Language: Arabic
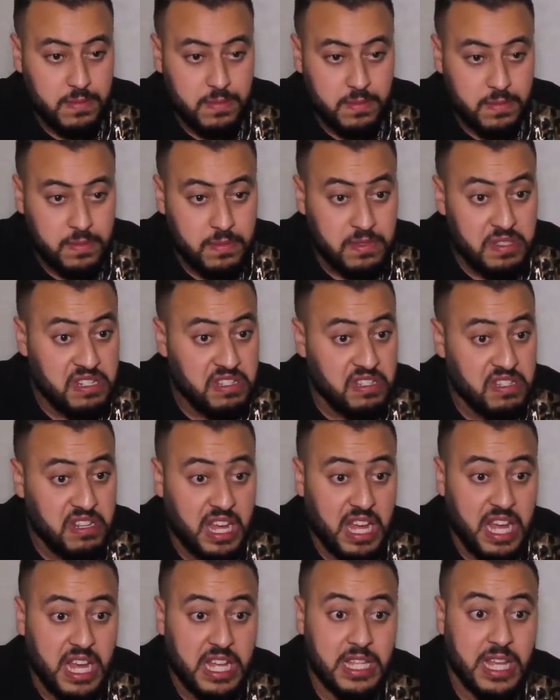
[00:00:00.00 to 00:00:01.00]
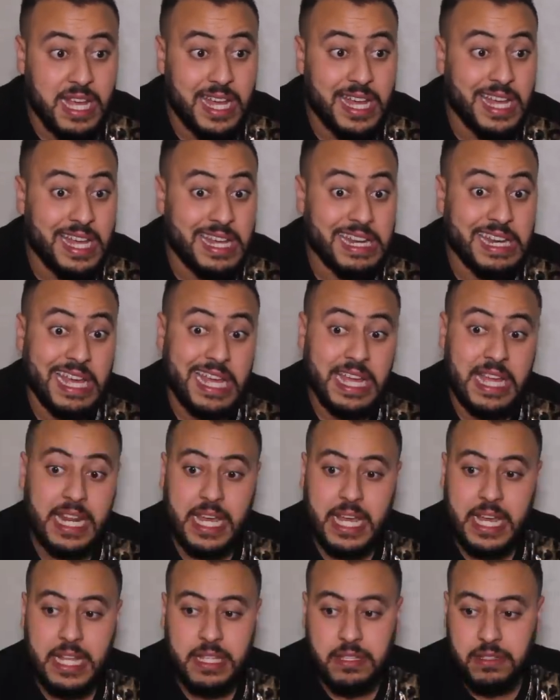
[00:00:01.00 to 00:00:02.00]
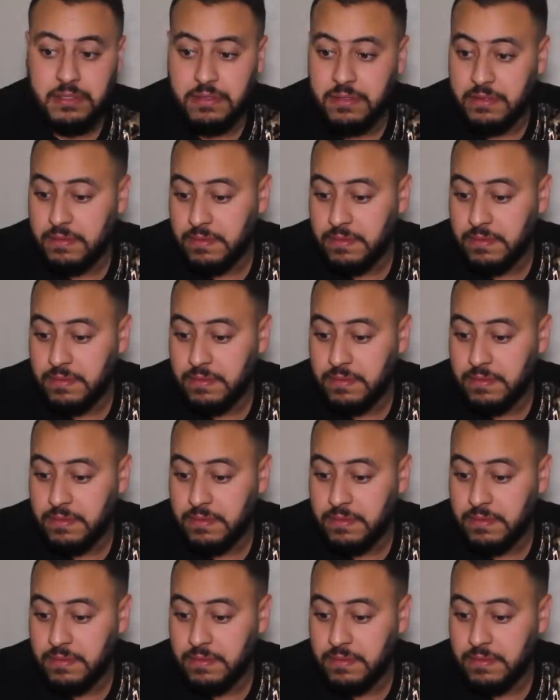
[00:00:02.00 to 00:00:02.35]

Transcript: درت شي خطا عن غير قصد